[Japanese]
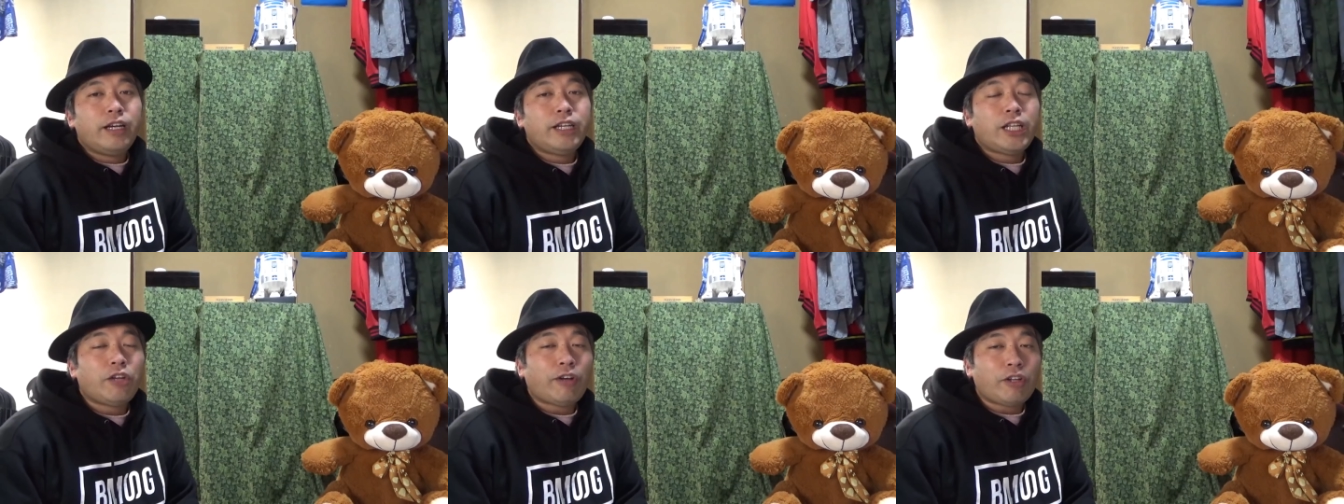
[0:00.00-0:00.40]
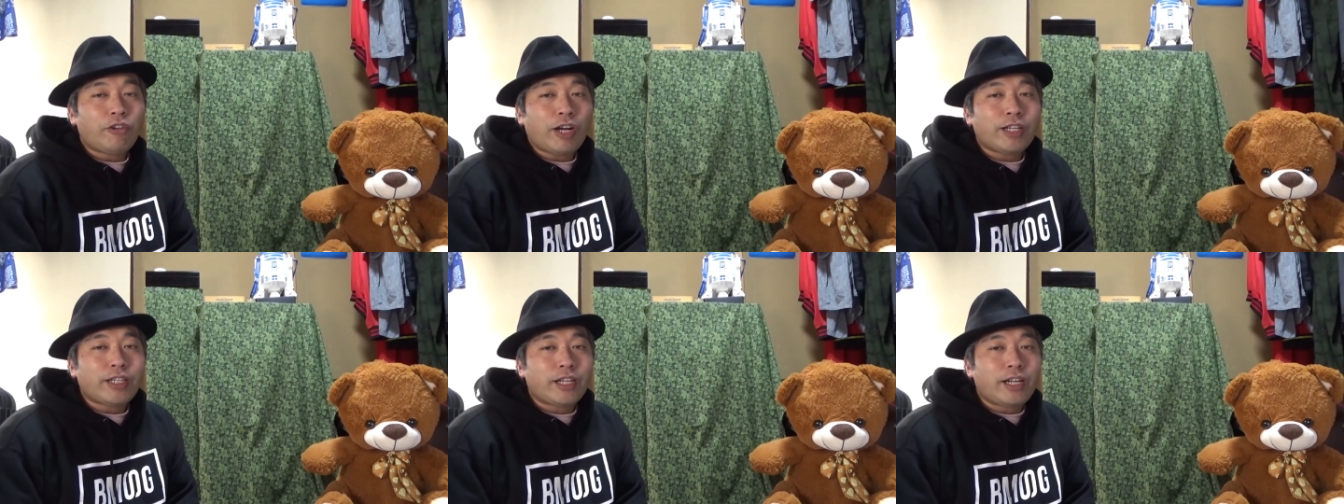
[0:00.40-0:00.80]
い。では、
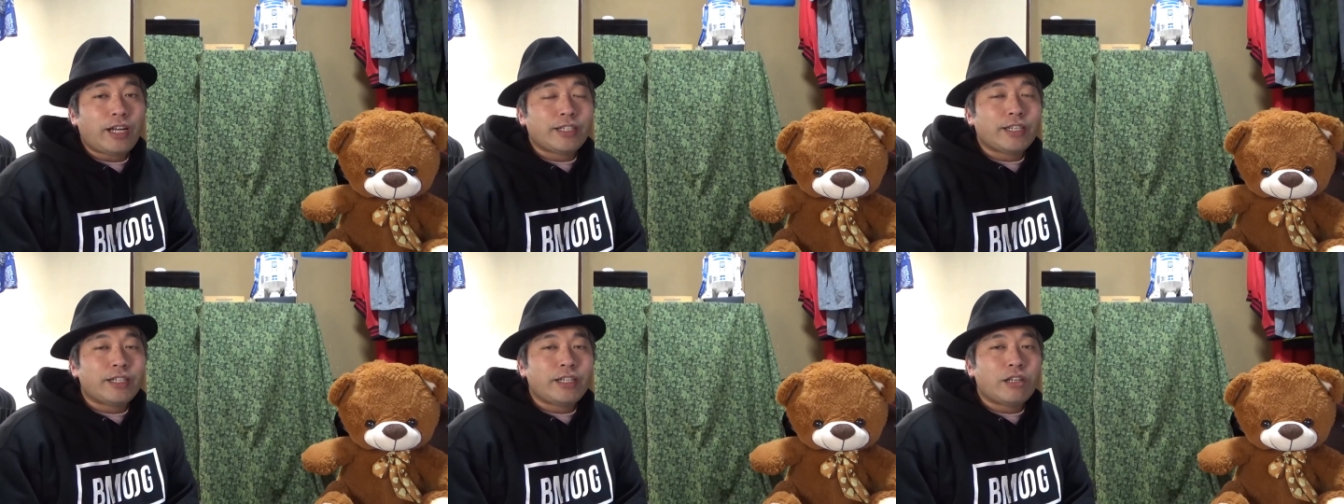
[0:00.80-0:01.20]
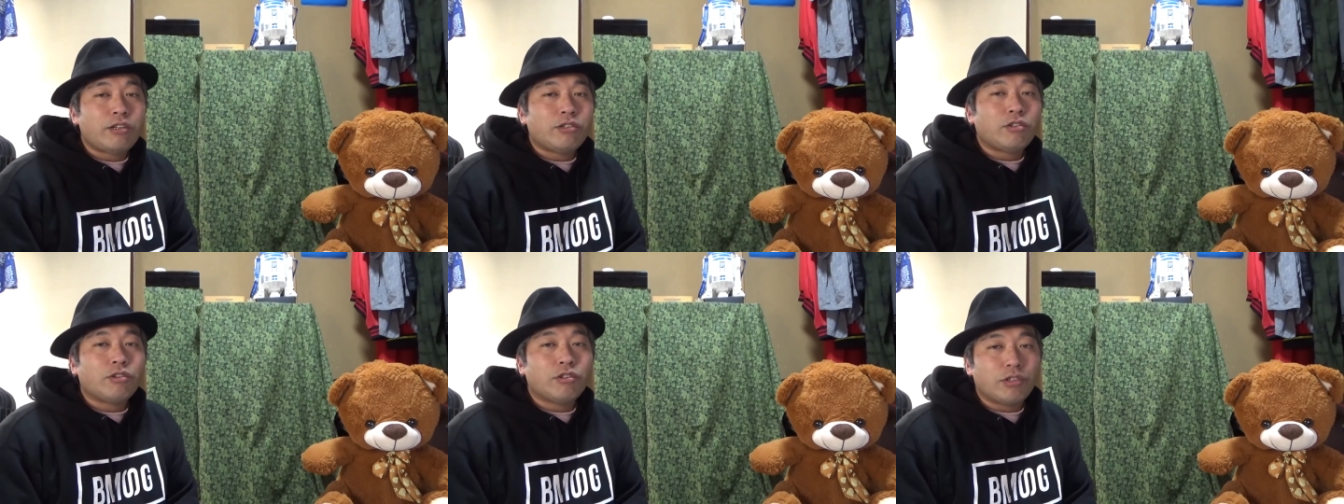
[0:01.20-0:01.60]
よかったら
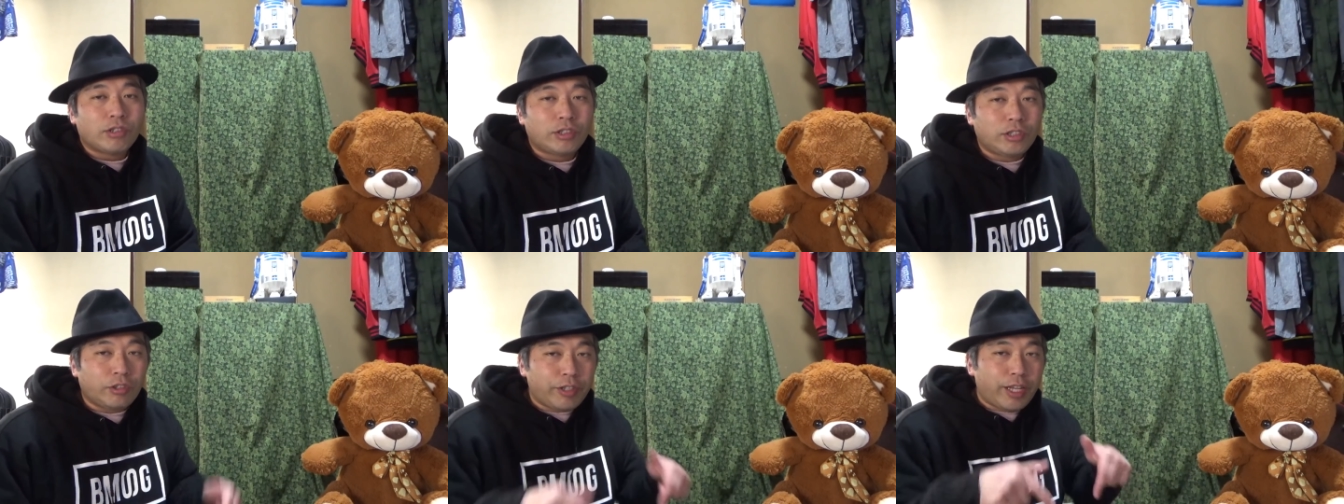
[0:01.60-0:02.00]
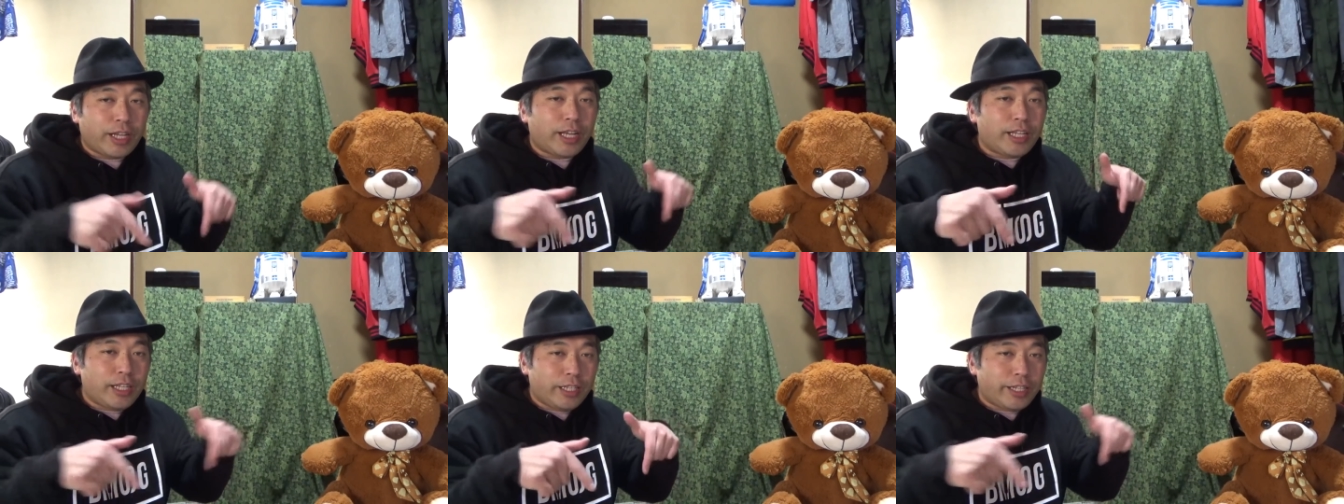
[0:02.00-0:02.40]
チャンネル登録お
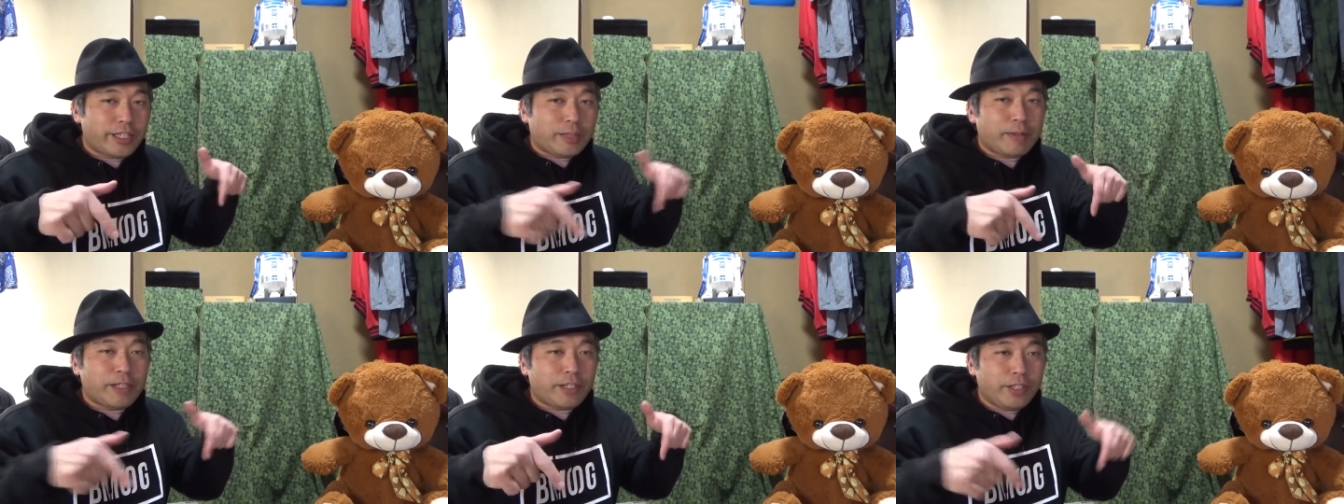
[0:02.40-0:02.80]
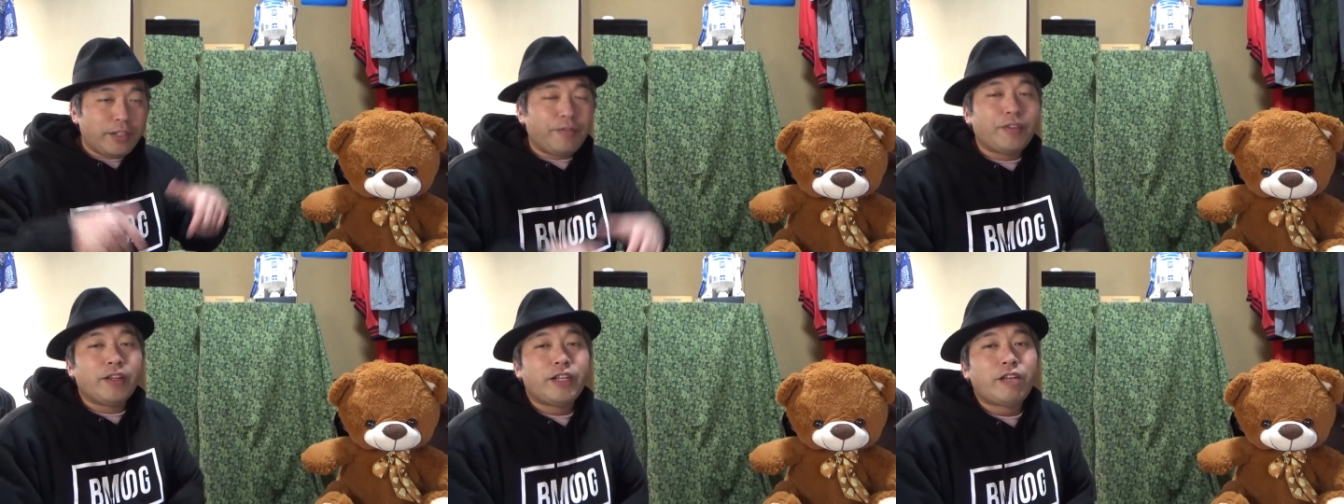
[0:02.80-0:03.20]
願いいたします。